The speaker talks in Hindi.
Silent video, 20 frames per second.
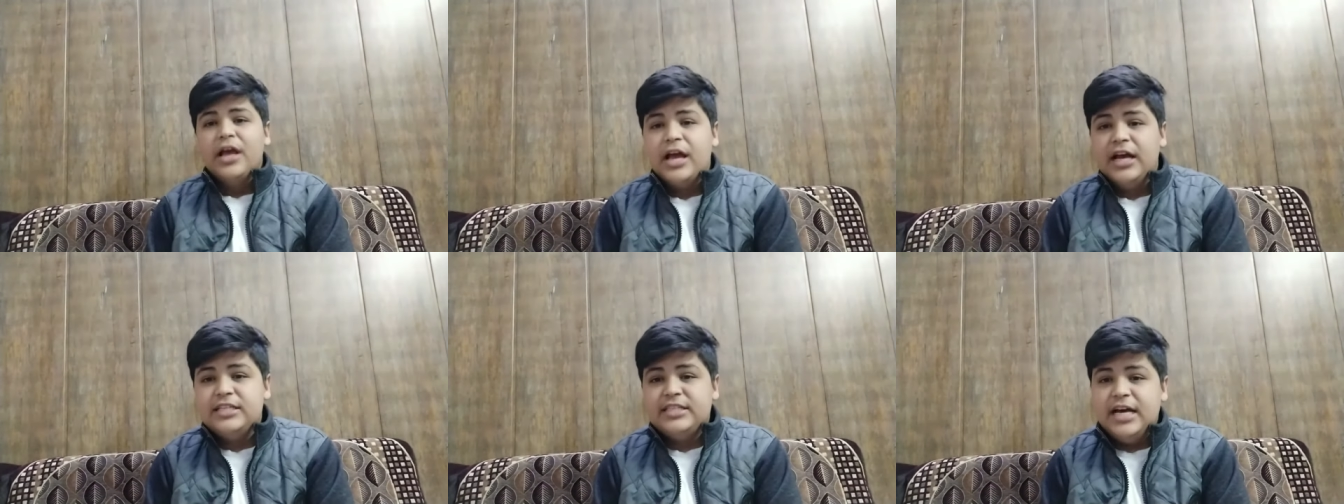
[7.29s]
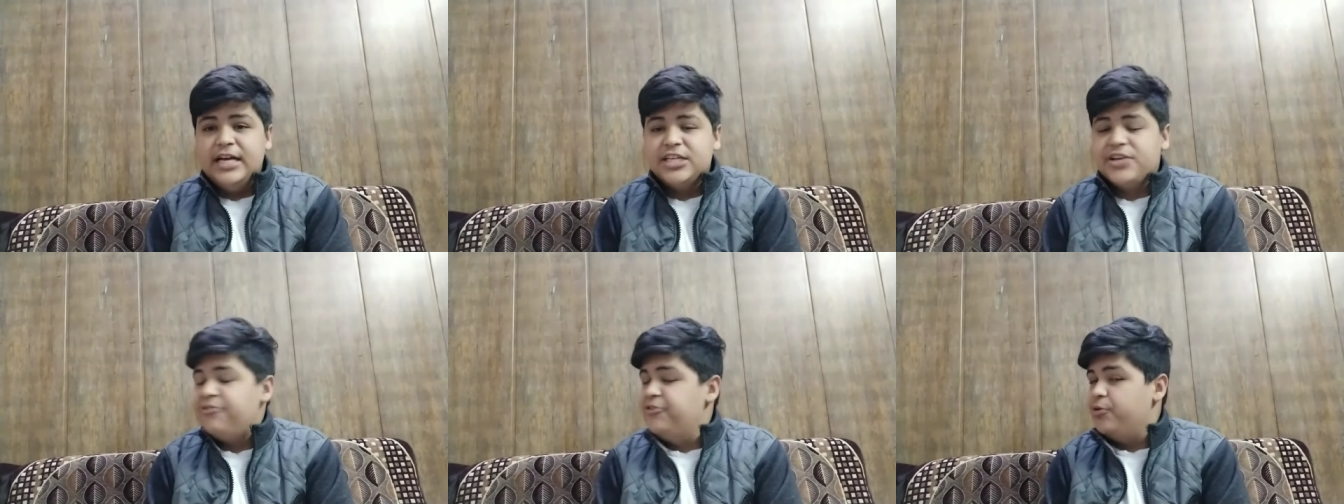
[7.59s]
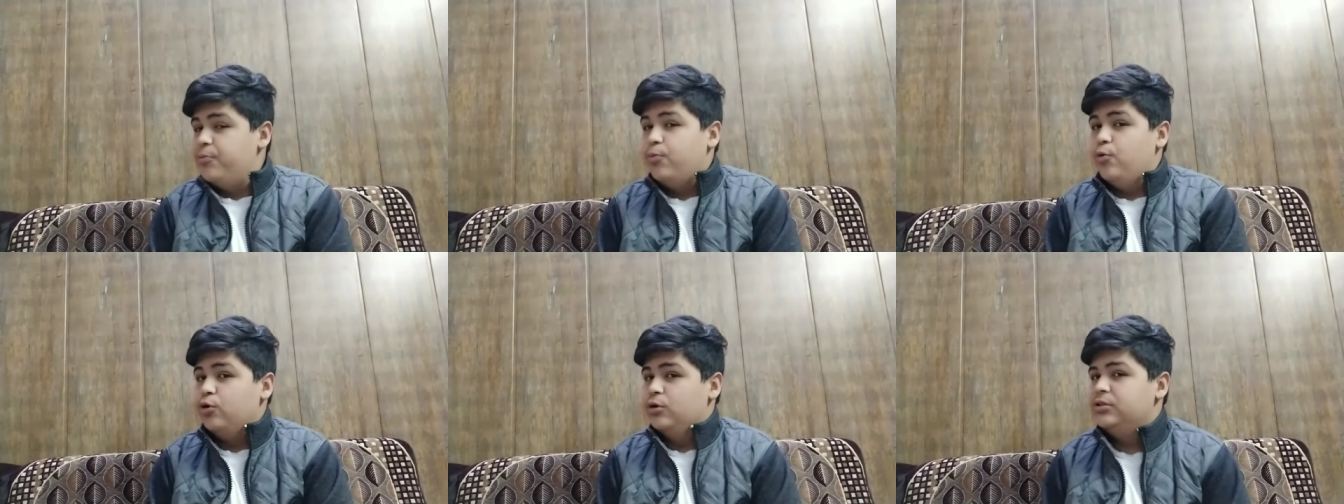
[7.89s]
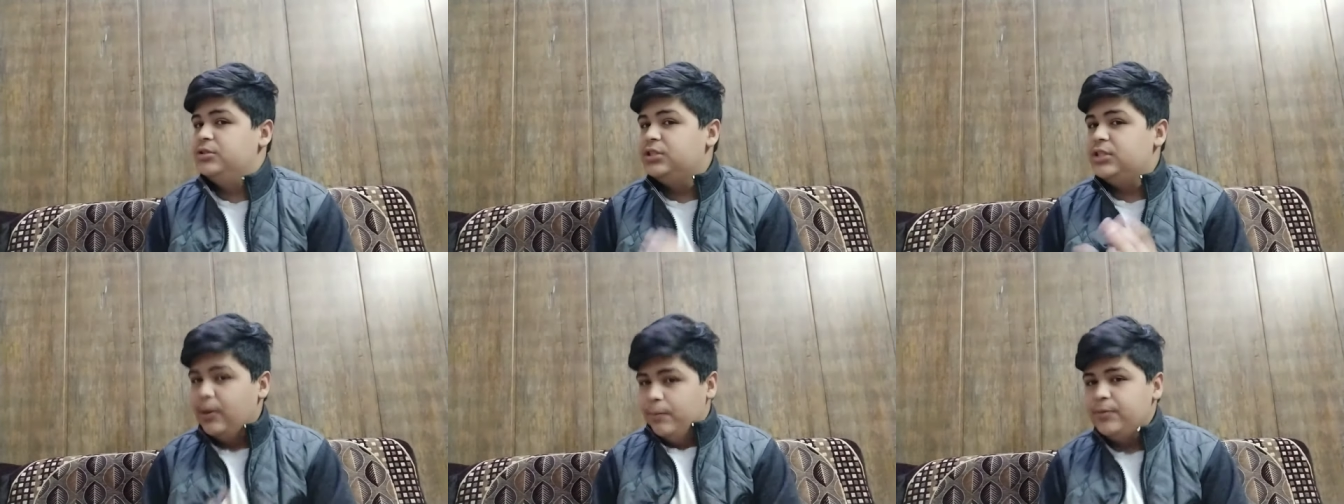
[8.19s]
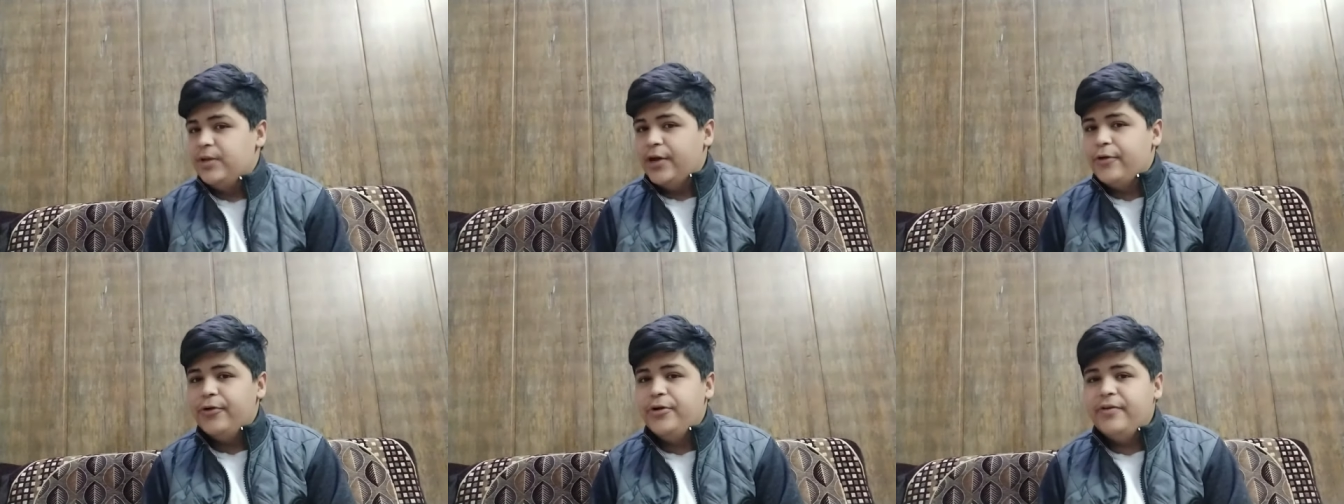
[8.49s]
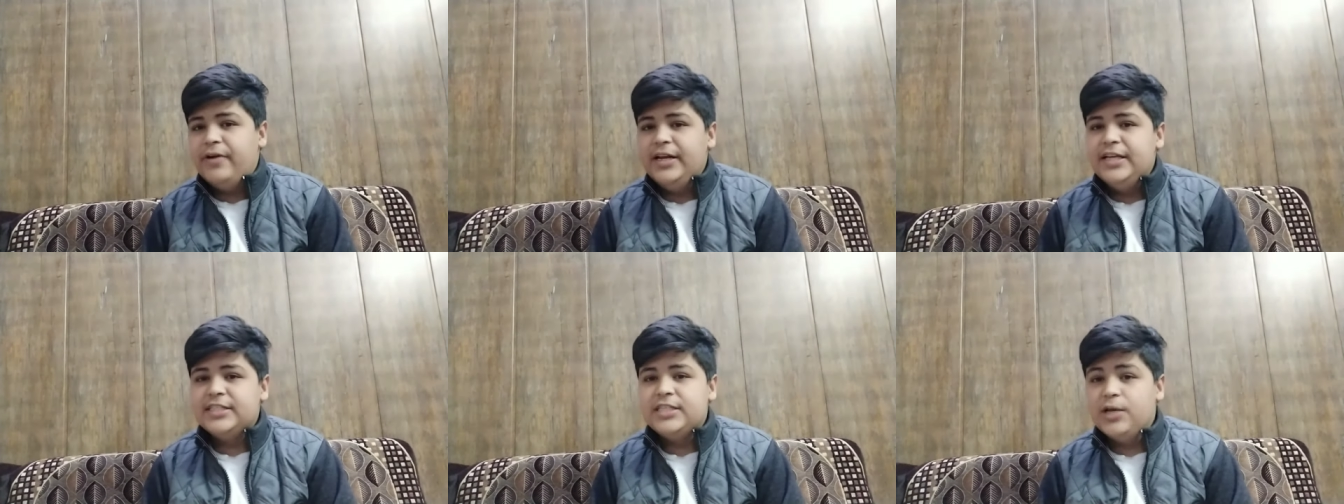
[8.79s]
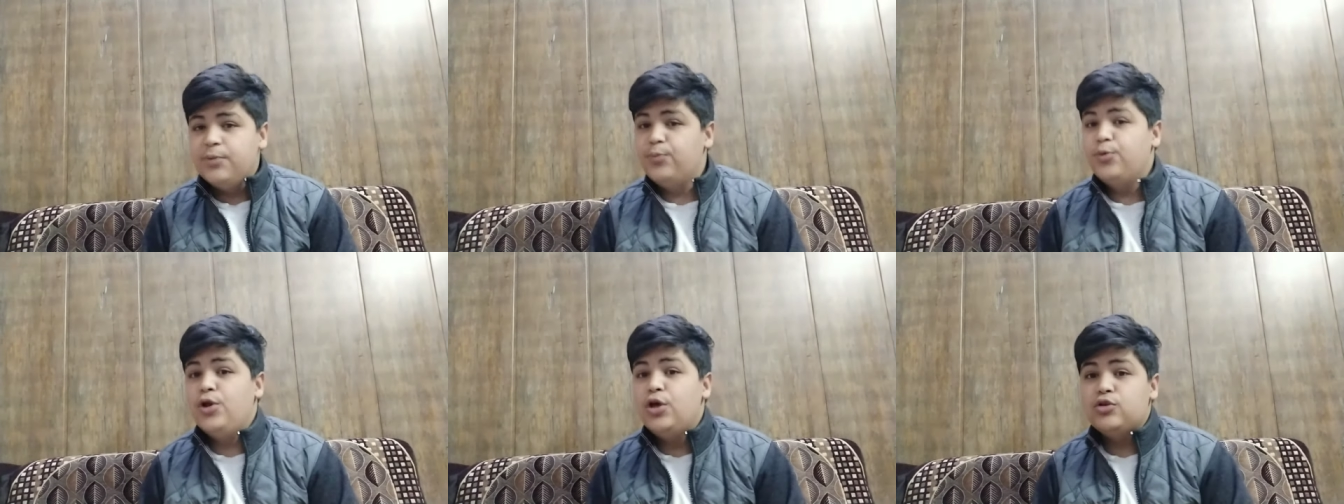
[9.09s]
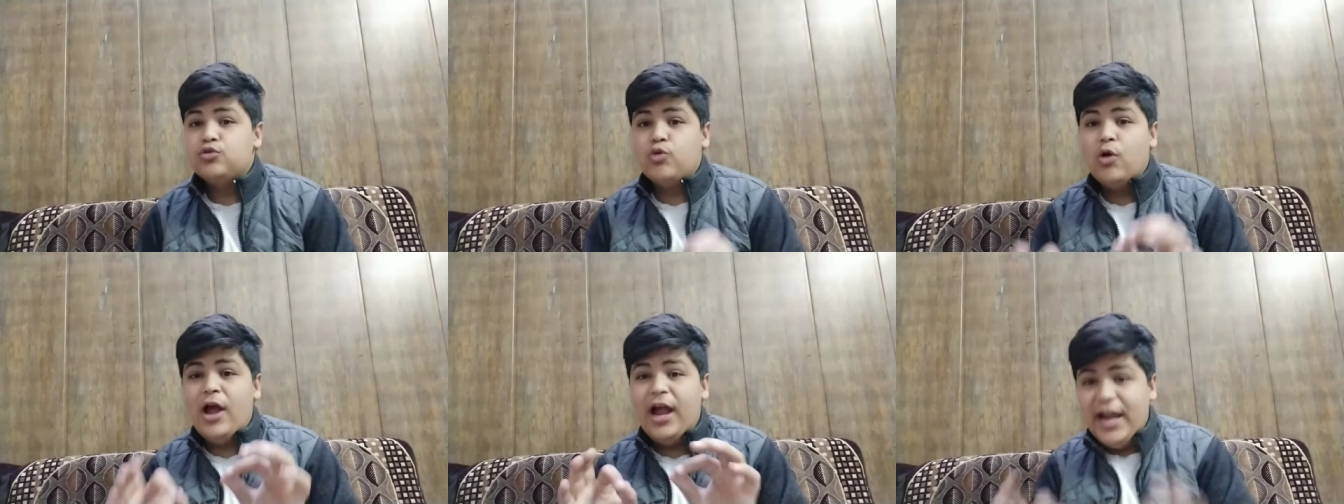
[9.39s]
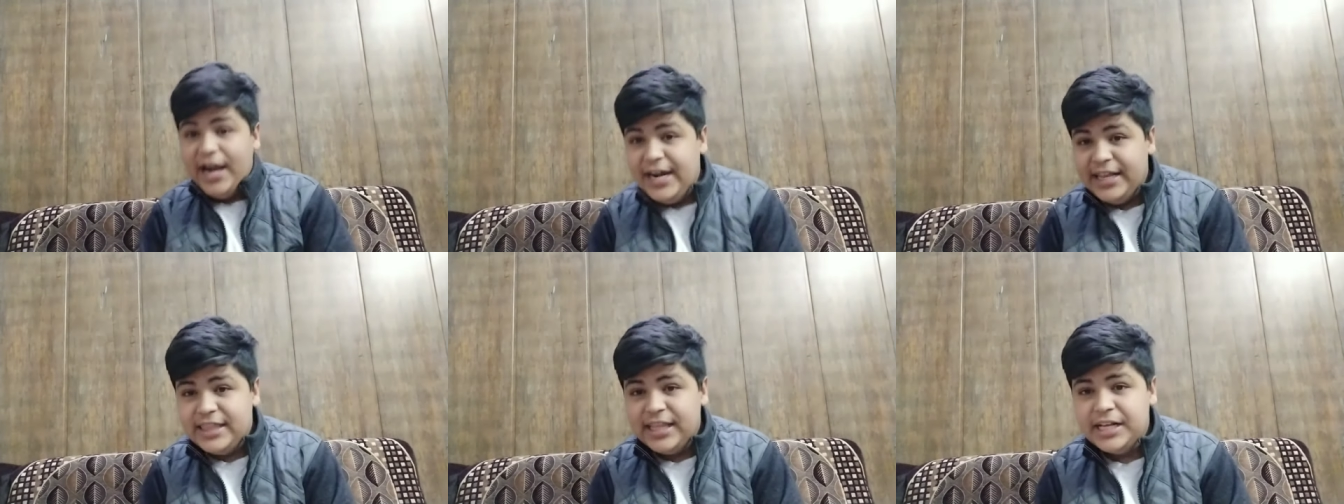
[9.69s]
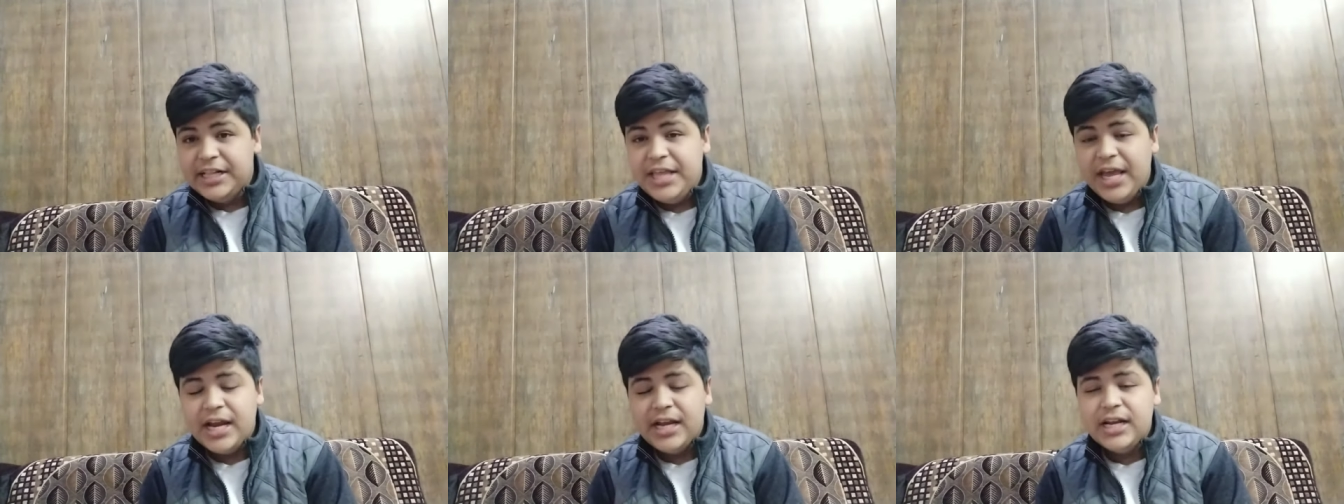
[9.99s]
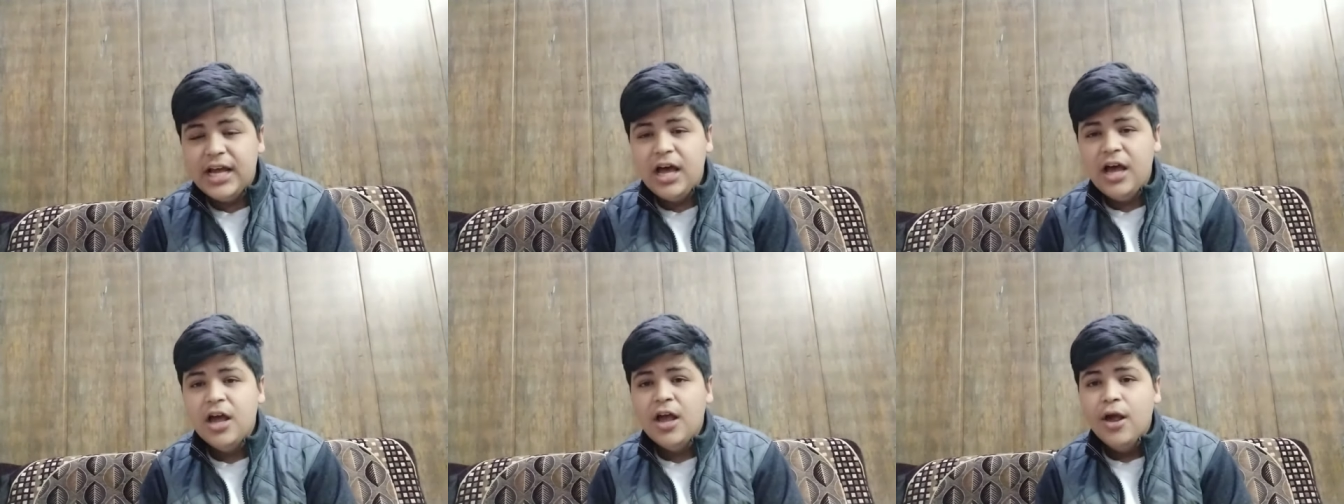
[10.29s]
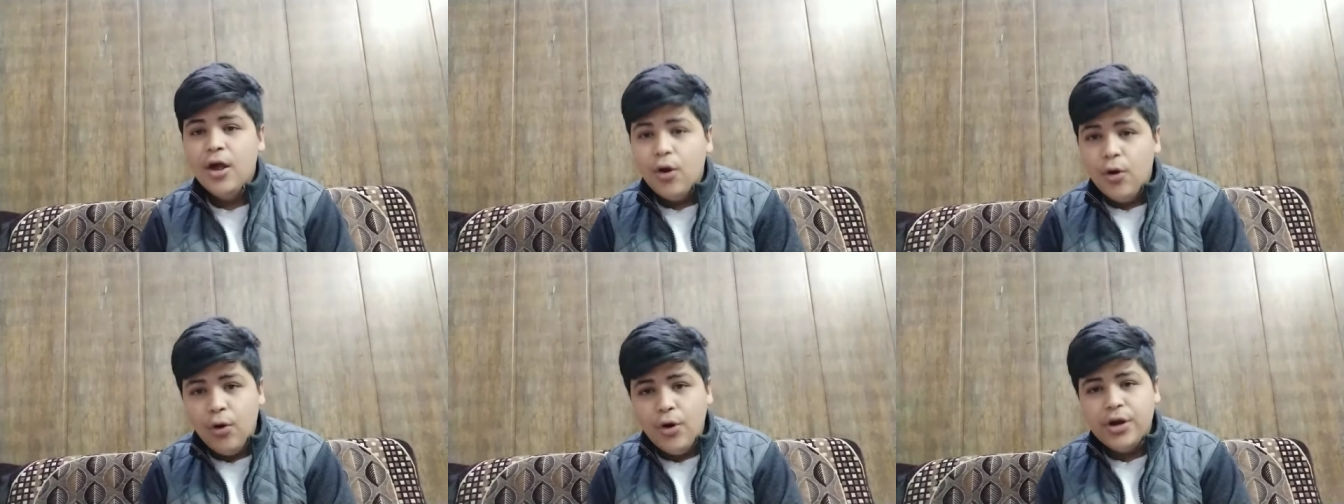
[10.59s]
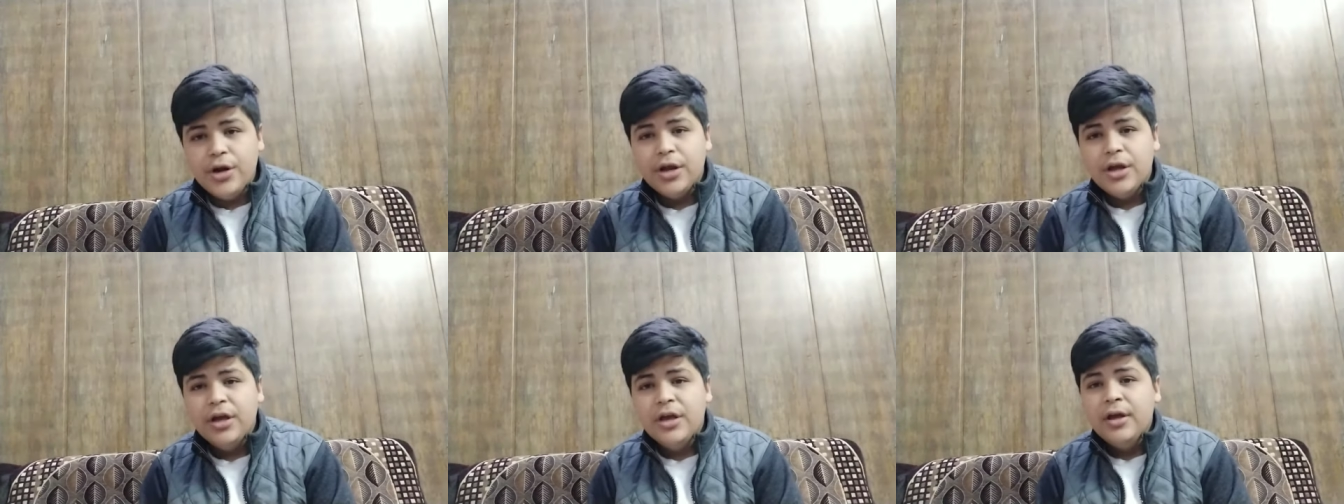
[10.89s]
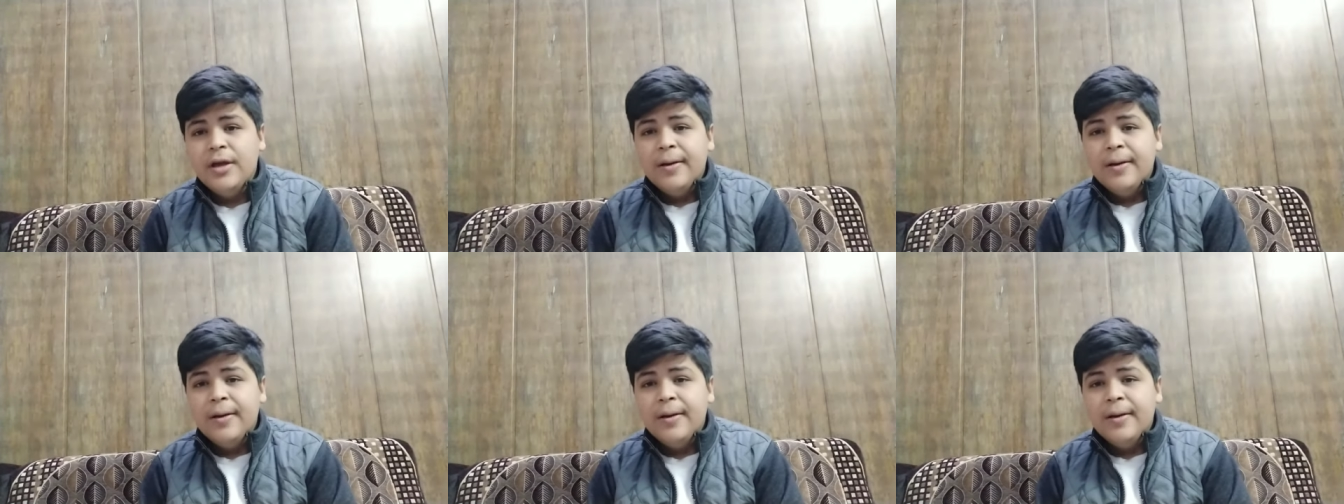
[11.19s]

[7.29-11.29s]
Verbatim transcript: गाइज आज की वीडियो बहुत दमदार होने वाली है इसलिए पूरा उसको एंड तक देखना और